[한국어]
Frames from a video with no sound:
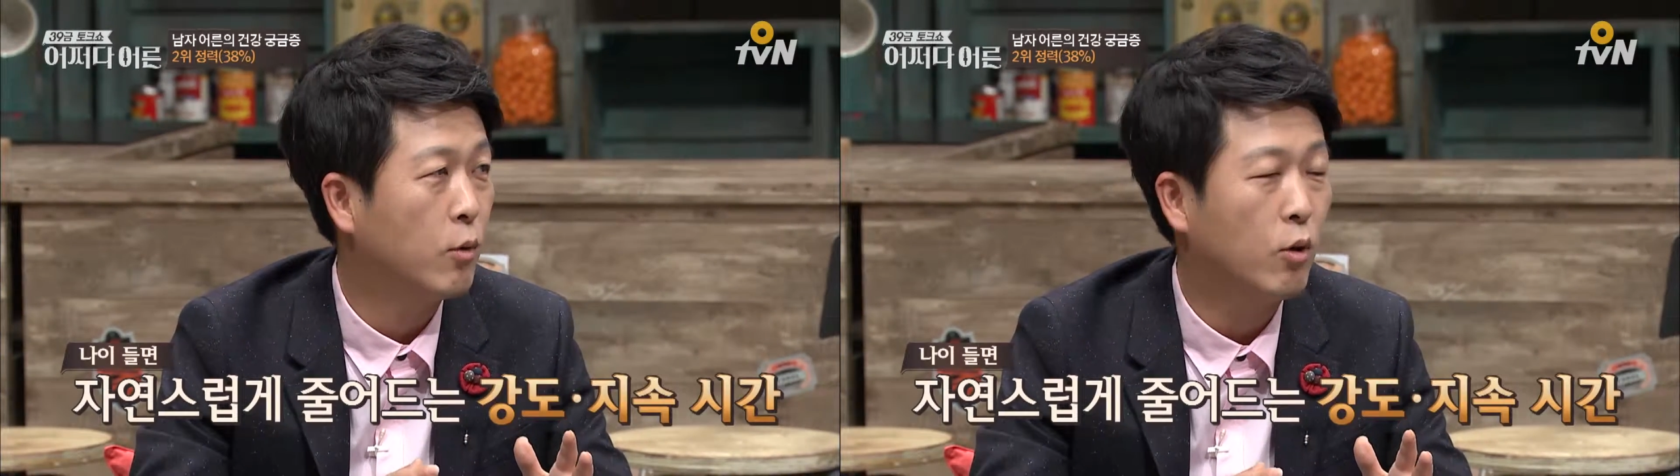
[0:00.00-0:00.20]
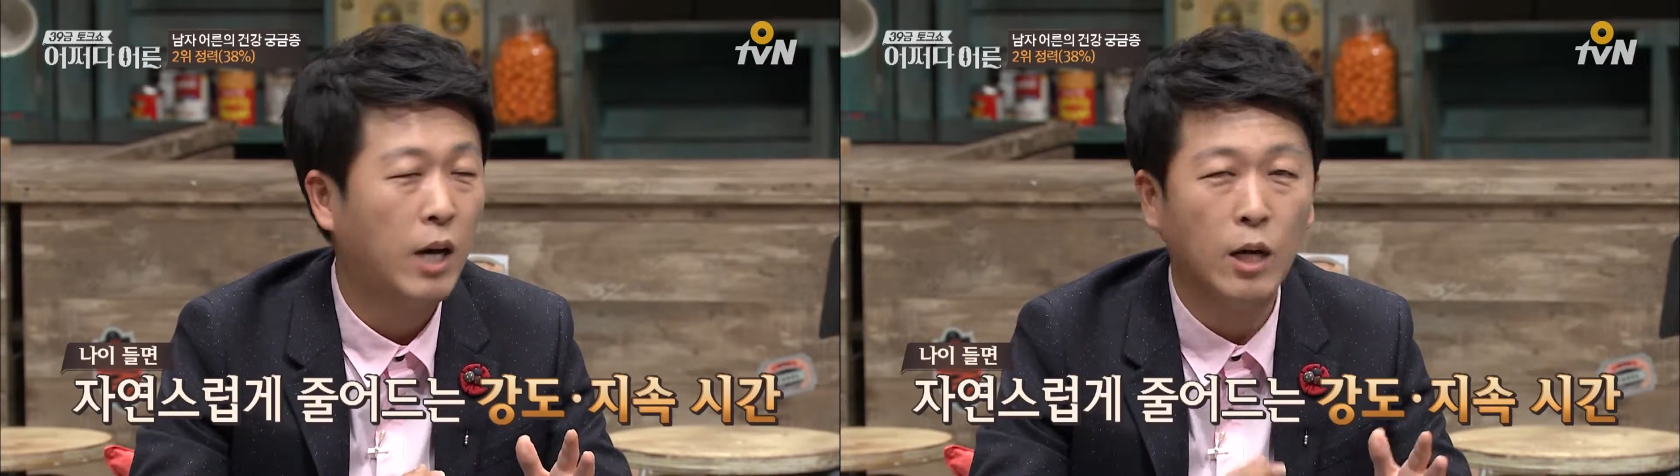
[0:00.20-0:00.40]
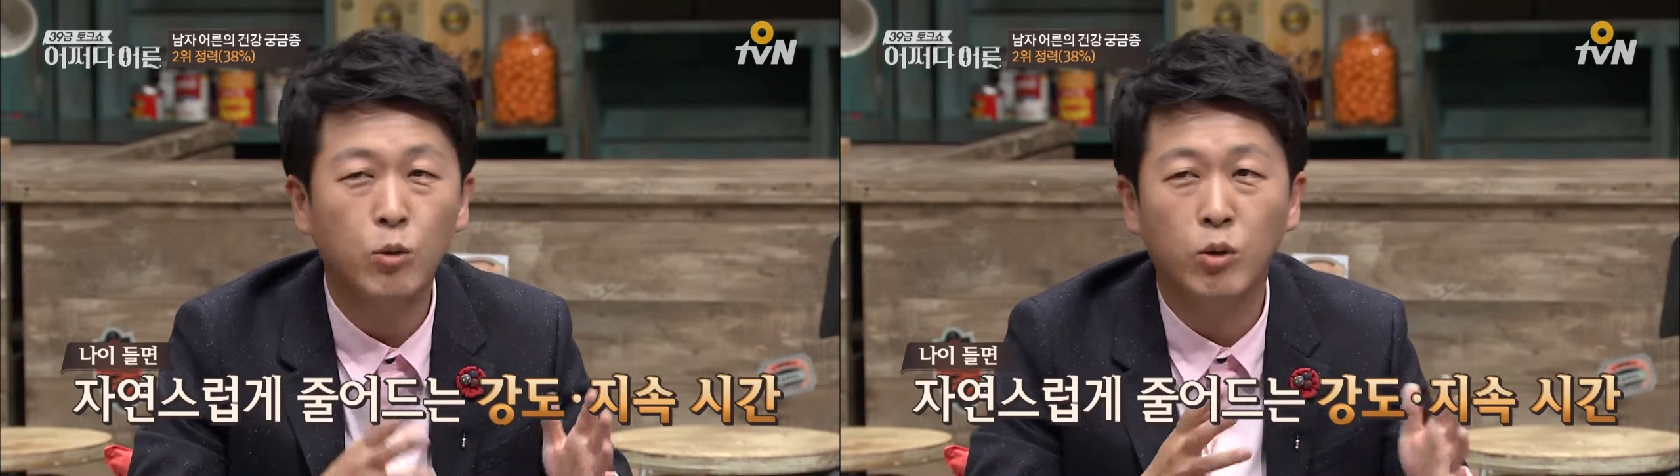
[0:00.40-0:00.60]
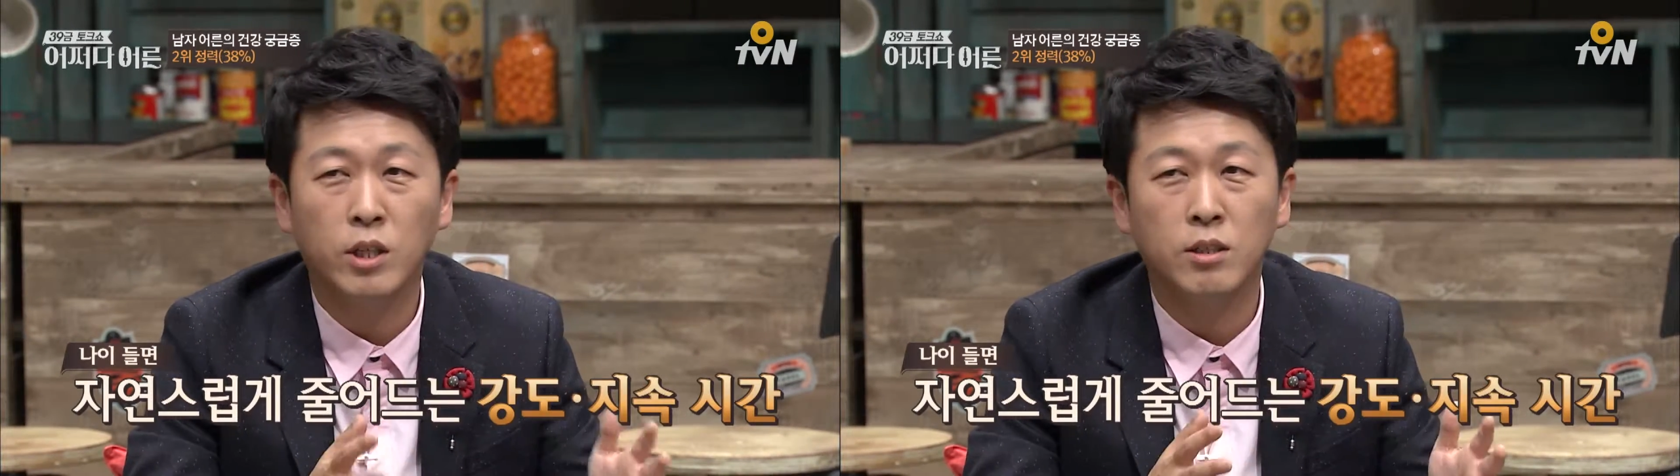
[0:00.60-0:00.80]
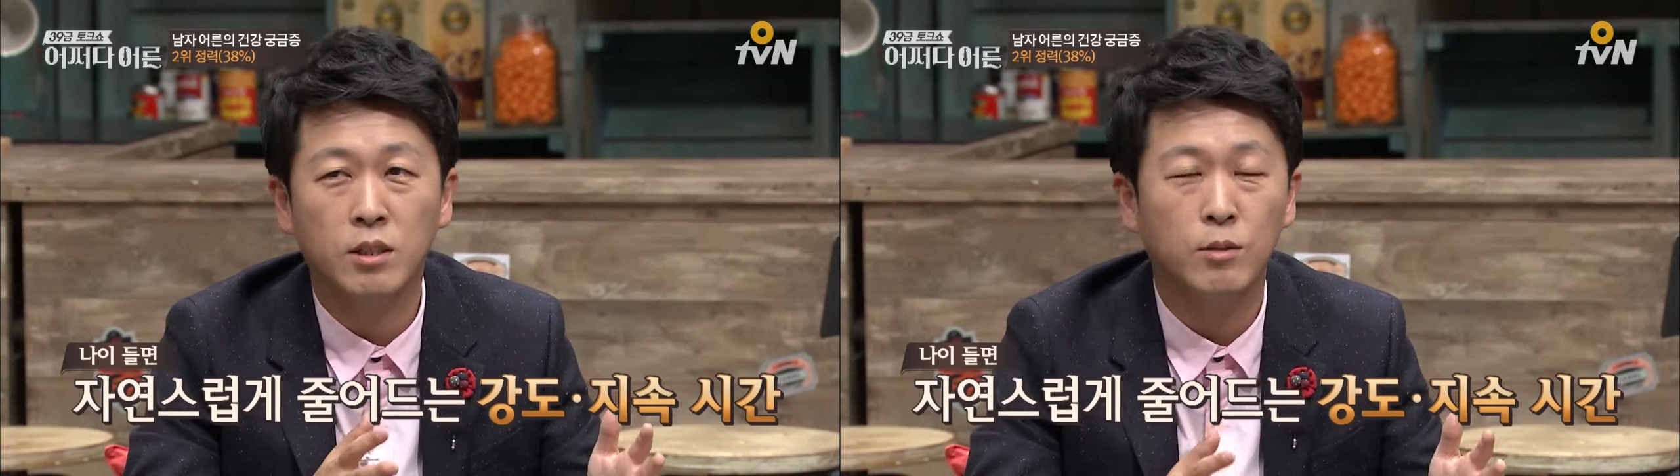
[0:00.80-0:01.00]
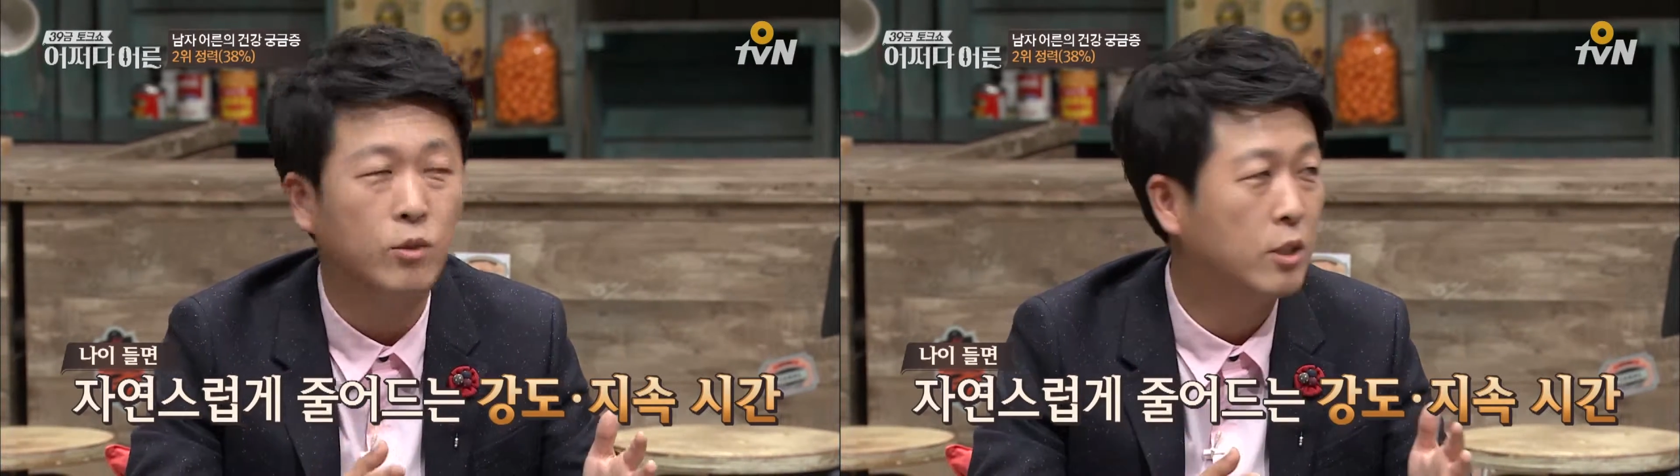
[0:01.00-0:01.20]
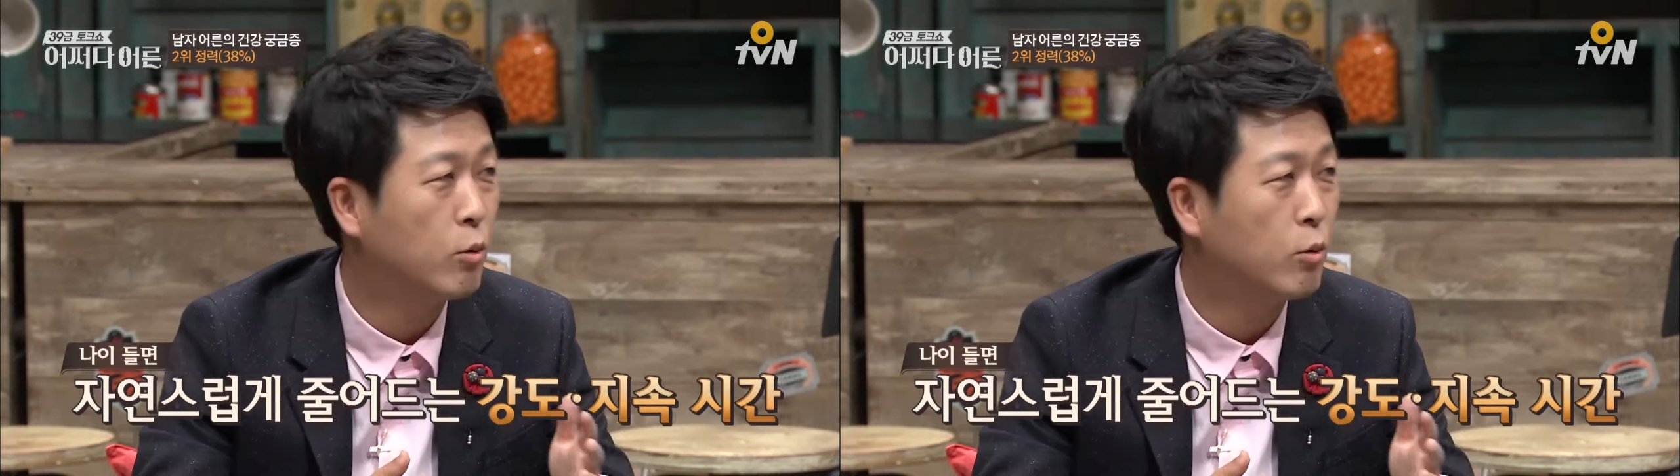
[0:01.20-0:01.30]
뭐 강도라든지 뭐